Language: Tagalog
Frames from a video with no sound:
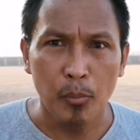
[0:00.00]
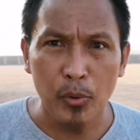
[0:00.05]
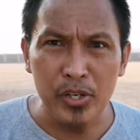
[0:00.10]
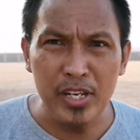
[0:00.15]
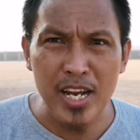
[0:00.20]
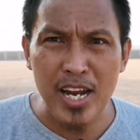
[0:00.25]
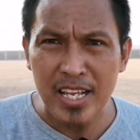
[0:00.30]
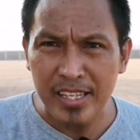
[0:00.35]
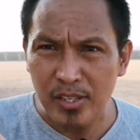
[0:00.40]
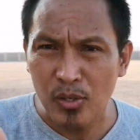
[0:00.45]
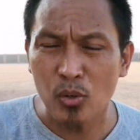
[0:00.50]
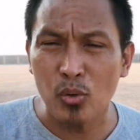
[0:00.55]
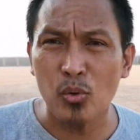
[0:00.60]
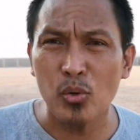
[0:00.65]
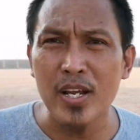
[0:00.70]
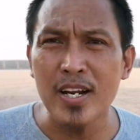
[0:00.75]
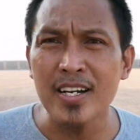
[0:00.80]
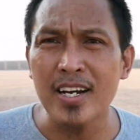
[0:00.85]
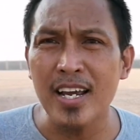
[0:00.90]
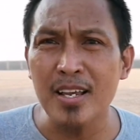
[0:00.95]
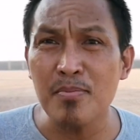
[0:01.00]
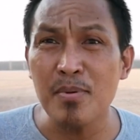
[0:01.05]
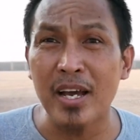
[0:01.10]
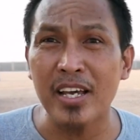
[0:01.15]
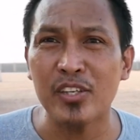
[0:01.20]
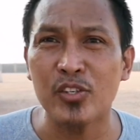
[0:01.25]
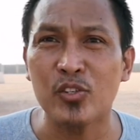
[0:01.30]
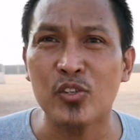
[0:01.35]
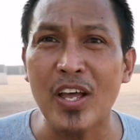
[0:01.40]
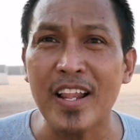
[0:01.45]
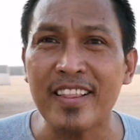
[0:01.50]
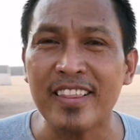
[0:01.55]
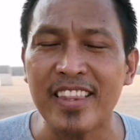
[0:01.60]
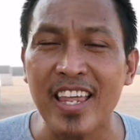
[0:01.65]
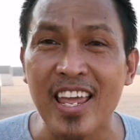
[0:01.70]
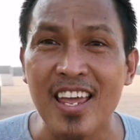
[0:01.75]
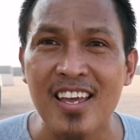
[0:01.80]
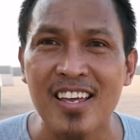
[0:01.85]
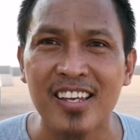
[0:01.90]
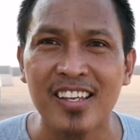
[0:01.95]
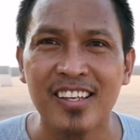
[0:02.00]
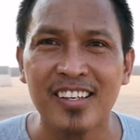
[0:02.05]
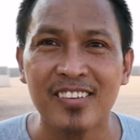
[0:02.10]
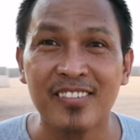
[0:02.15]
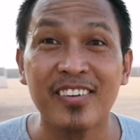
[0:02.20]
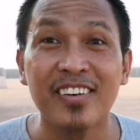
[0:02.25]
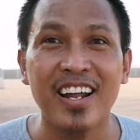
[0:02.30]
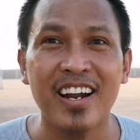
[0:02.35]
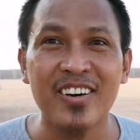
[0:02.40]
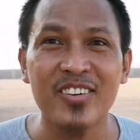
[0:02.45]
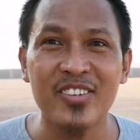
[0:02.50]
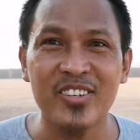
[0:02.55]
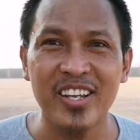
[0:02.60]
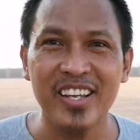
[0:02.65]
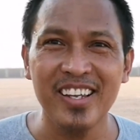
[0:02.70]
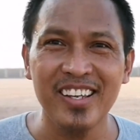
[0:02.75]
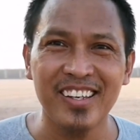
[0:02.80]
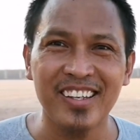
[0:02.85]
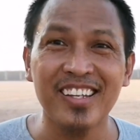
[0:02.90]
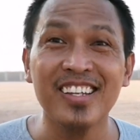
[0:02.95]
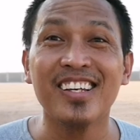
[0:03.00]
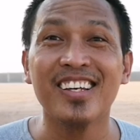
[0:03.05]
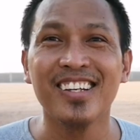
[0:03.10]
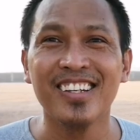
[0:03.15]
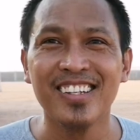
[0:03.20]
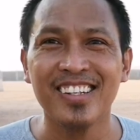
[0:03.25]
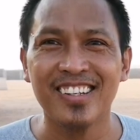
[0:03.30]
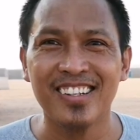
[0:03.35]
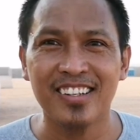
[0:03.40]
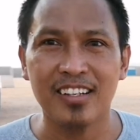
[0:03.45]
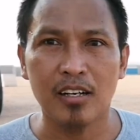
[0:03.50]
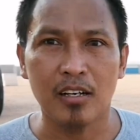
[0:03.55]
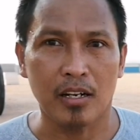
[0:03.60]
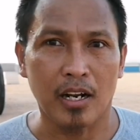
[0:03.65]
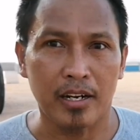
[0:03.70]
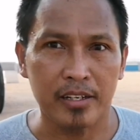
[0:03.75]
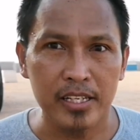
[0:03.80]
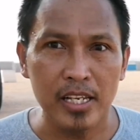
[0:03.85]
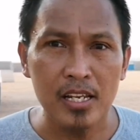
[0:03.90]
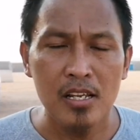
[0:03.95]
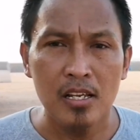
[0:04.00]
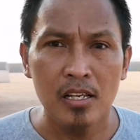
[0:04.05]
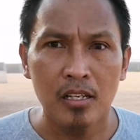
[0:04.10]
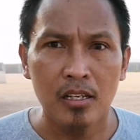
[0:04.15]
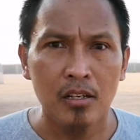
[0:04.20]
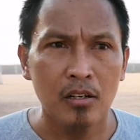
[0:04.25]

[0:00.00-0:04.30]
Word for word: pwede na siguro yan guys, mga estudyante, nursing ganyan. Nursing?